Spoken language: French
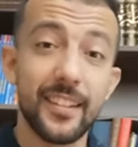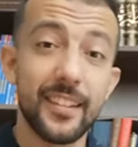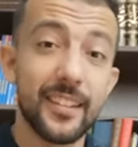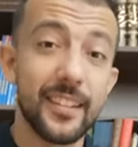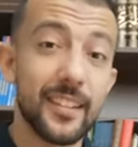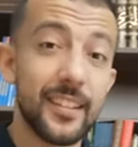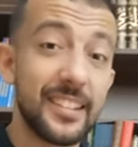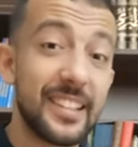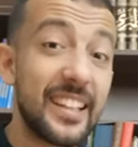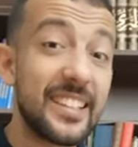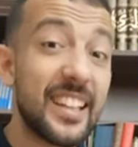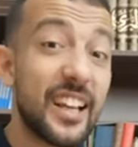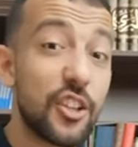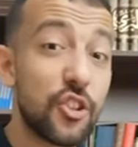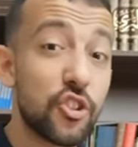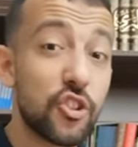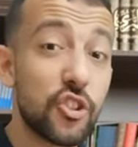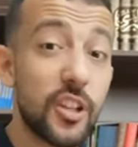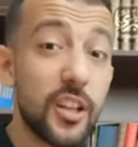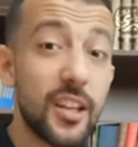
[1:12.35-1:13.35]
euh,
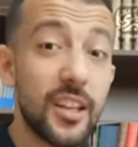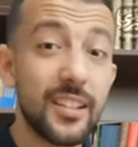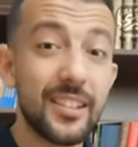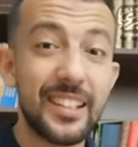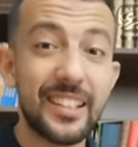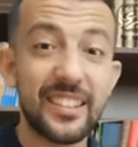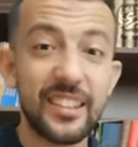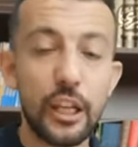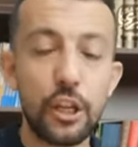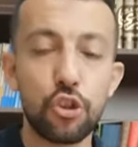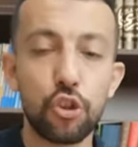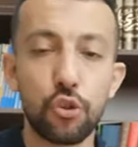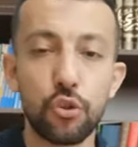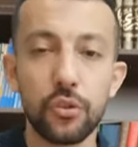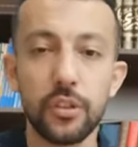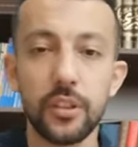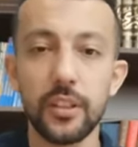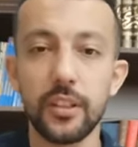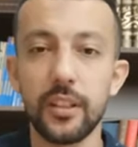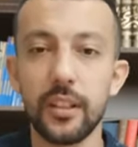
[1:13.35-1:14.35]
détachés des tâches
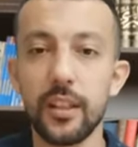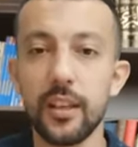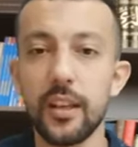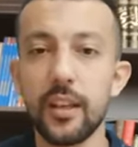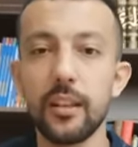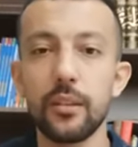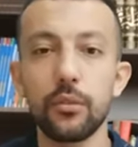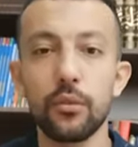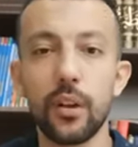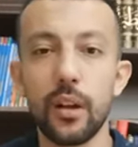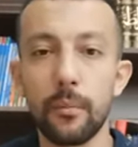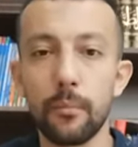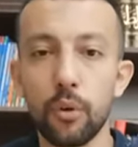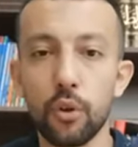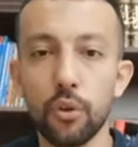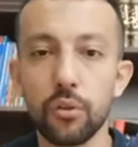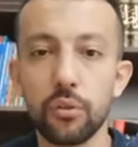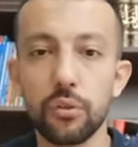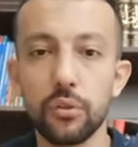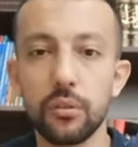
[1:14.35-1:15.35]
quotidiennes, de la
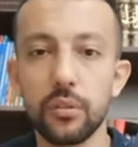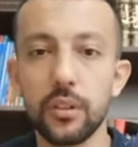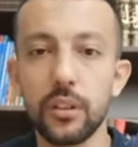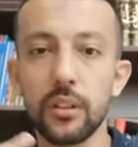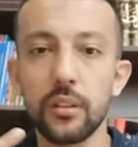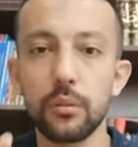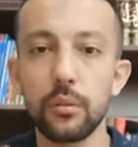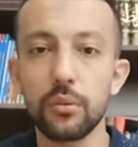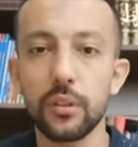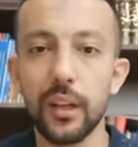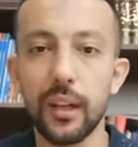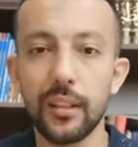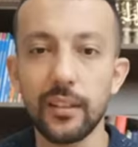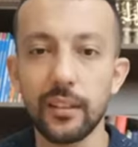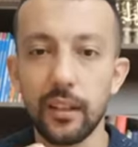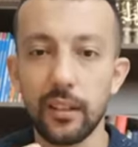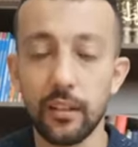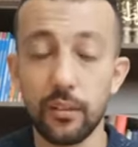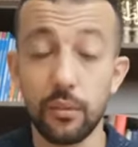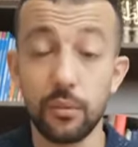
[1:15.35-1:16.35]
monotonie, du
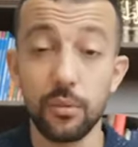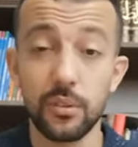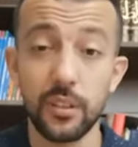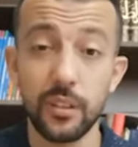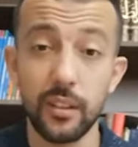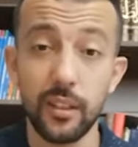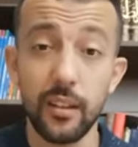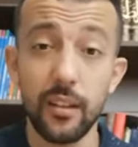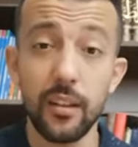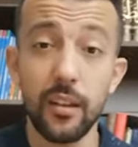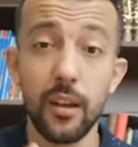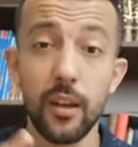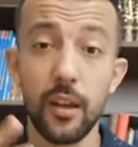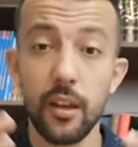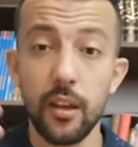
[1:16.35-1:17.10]
train-train quotidien.